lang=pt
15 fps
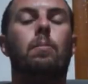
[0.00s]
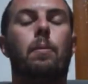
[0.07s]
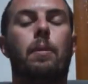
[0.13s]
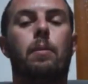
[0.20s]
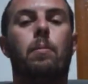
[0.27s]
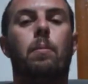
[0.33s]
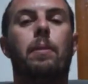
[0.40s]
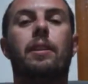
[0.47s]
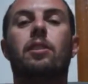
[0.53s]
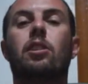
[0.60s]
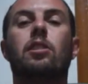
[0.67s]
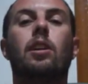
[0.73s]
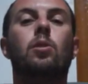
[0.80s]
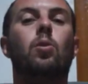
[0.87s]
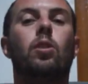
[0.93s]
No primeiro momento a
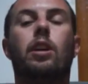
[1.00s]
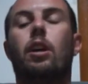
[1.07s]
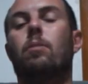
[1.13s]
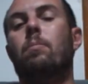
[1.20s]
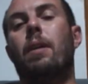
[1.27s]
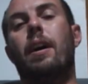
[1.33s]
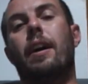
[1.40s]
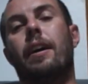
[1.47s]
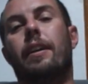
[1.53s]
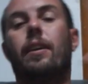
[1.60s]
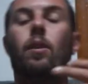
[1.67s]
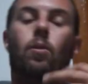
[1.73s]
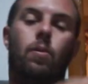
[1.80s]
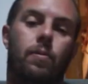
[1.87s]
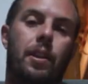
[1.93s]
gente achou que era uma,
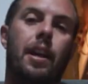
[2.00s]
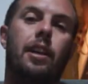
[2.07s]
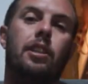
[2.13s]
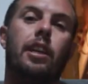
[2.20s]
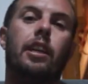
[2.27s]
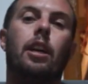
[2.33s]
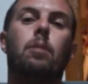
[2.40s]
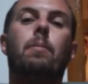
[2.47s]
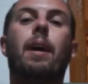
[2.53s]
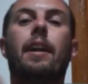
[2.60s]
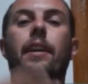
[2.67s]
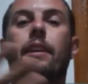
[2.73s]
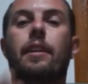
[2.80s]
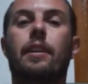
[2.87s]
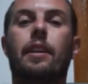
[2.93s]
eu, né, achei que era uma
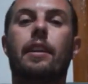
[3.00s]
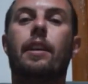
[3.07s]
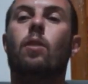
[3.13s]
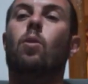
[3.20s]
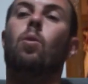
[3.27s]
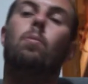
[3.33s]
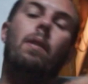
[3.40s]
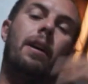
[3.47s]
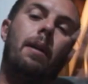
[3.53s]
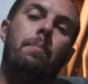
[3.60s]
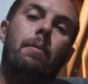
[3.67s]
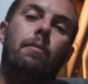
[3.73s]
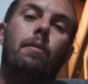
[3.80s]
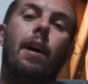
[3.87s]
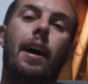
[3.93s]
ariranha ou uma
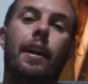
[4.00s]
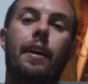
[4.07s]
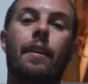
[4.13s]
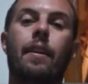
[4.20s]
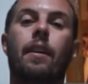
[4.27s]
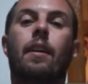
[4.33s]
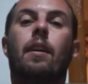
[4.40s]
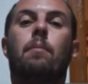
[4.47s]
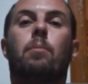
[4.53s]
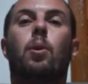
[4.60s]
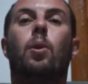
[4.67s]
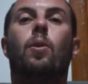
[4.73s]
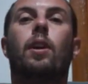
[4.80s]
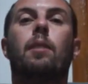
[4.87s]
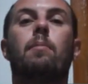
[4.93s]
capivara,
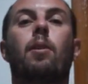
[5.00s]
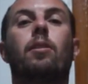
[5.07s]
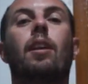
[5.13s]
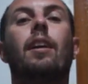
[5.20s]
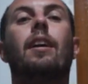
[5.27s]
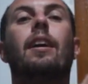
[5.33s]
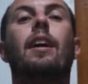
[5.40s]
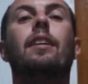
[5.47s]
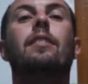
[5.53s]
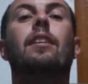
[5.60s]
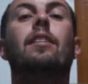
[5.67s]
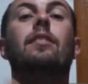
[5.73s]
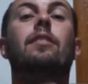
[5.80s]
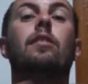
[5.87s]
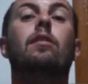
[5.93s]
porém o animal tem
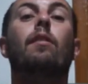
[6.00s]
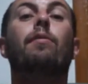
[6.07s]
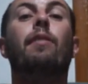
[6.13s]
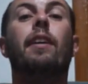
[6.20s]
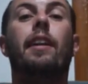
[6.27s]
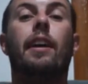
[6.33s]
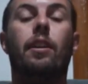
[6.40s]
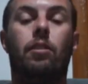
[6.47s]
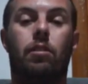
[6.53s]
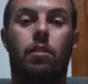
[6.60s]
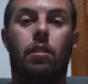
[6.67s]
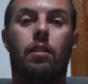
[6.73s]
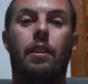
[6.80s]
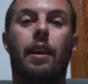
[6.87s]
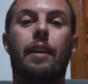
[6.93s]
características
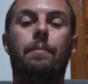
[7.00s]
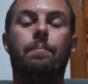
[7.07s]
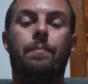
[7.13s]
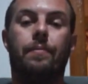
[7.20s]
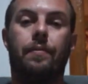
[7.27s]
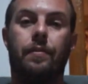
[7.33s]
diferentes, né?